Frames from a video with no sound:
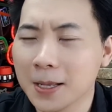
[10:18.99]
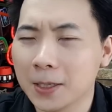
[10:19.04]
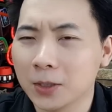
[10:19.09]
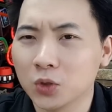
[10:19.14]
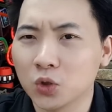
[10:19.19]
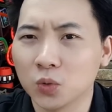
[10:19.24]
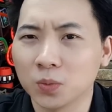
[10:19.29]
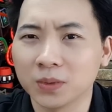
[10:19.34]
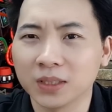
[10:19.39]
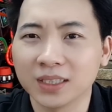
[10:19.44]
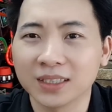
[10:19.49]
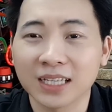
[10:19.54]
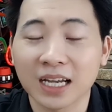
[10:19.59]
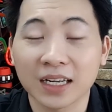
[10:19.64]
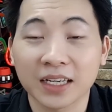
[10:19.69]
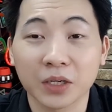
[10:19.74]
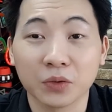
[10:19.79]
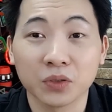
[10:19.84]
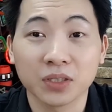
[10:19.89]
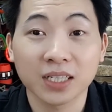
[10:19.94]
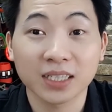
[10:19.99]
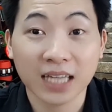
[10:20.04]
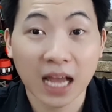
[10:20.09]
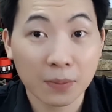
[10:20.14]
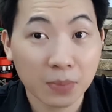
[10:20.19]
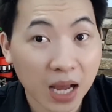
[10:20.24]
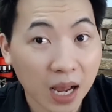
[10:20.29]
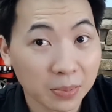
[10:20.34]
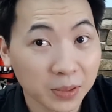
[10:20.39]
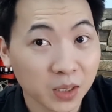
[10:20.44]
Chụp uh, kiểu như là
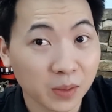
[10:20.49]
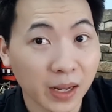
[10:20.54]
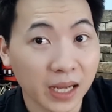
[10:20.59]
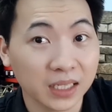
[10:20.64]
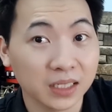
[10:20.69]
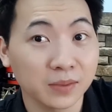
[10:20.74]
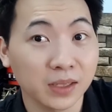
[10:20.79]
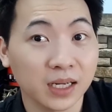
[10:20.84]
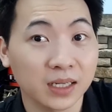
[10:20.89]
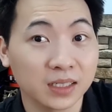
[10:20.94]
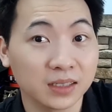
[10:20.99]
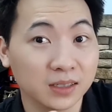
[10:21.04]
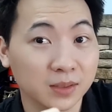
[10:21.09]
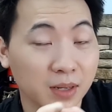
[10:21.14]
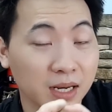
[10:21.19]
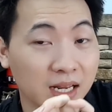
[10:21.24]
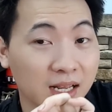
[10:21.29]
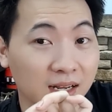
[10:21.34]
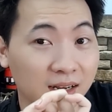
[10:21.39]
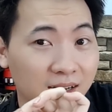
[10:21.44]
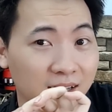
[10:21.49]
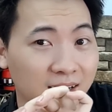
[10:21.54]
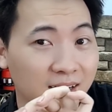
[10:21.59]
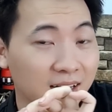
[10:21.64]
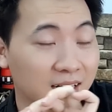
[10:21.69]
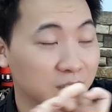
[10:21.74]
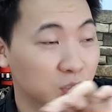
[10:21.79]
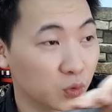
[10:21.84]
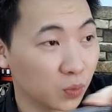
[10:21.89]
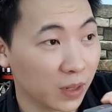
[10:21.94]
thumb up như bạn, nhưng mà nhưng mà là, là,
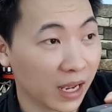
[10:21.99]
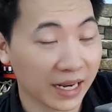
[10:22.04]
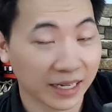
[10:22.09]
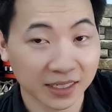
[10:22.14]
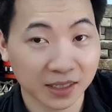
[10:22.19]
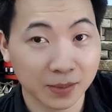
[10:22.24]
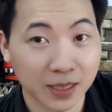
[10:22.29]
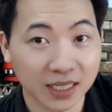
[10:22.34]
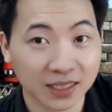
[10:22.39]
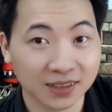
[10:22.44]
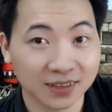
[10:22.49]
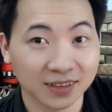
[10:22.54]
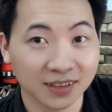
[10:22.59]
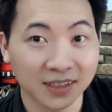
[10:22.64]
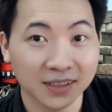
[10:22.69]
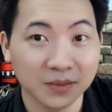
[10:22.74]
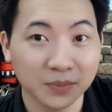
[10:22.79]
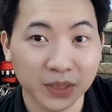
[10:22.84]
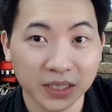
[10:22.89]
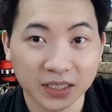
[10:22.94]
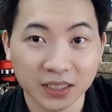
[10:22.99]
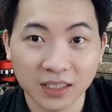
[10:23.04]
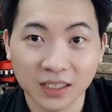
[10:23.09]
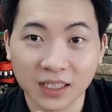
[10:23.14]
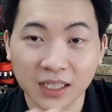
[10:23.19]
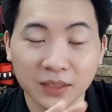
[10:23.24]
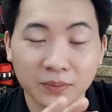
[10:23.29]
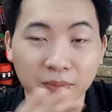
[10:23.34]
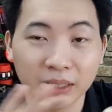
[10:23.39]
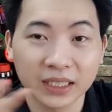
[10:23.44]
là chụp ảnh các bạn. Đấy, mình
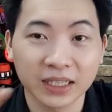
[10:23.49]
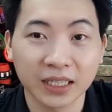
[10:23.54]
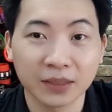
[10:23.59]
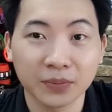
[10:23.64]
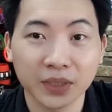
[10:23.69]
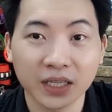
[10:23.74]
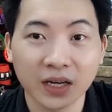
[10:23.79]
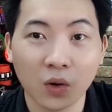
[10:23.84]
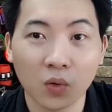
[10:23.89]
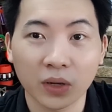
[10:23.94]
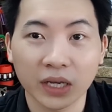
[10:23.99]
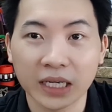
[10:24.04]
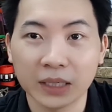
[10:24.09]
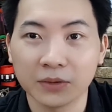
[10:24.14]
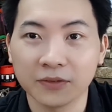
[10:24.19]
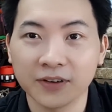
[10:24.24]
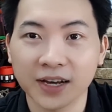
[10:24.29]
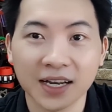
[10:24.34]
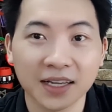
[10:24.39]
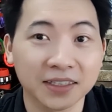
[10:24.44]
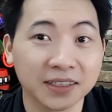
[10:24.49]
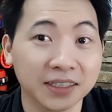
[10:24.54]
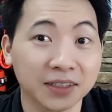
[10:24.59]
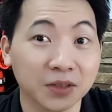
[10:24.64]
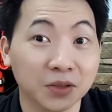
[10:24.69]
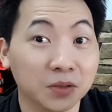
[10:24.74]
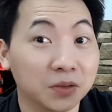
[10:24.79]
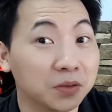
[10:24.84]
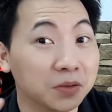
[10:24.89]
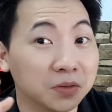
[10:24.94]
lên máy tính mình hậu kỳ phát là nhìn
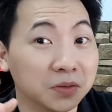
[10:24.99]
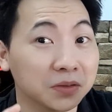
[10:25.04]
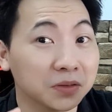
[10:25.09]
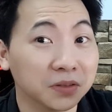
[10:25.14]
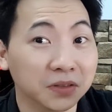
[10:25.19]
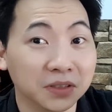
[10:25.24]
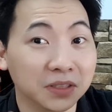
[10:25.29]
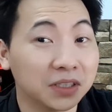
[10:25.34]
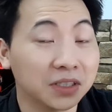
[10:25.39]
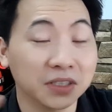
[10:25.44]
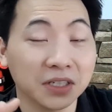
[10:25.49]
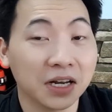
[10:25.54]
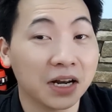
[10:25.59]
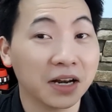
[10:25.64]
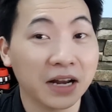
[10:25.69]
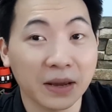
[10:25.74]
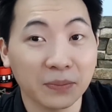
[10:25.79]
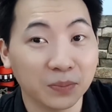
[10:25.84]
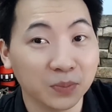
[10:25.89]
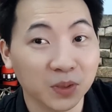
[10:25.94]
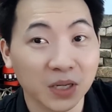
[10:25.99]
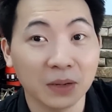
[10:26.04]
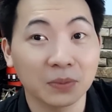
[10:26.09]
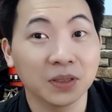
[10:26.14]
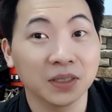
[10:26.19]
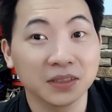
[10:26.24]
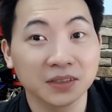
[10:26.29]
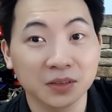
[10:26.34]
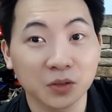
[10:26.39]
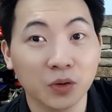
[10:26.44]
nó rất, rất là đẹp, đẹp
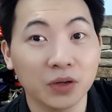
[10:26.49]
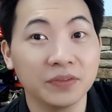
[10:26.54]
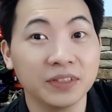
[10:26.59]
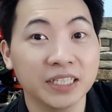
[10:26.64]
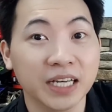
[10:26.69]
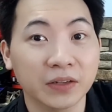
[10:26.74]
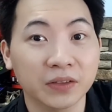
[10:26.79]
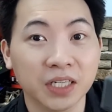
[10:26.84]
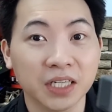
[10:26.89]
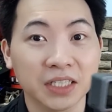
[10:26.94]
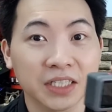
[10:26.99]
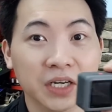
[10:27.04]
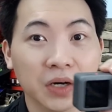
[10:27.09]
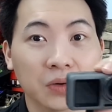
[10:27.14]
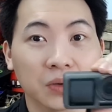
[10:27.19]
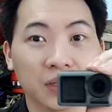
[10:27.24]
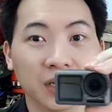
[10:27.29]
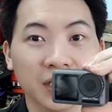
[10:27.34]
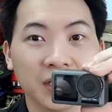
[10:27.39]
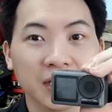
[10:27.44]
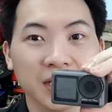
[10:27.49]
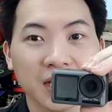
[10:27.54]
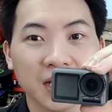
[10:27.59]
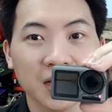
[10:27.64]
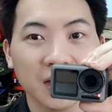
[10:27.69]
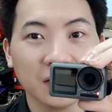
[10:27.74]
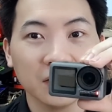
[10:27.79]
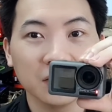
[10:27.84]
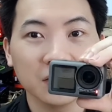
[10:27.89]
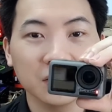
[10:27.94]
hơn quay video rất là nhiều. Đấy,
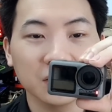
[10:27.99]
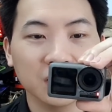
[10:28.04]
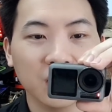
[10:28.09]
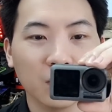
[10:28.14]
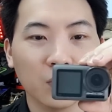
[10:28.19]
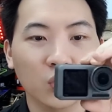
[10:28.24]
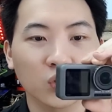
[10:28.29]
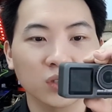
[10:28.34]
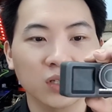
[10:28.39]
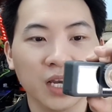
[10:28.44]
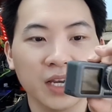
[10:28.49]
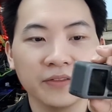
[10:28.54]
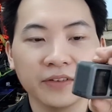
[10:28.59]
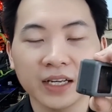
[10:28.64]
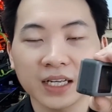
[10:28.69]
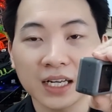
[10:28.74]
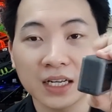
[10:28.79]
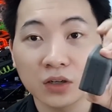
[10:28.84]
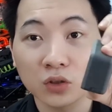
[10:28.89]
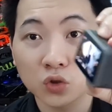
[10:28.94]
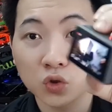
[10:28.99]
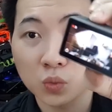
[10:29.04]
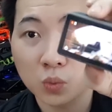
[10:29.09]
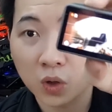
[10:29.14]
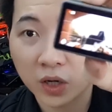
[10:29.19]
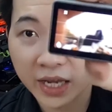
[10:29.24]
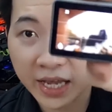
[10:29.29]
nó cứ tầm một giây phát là nó chụp một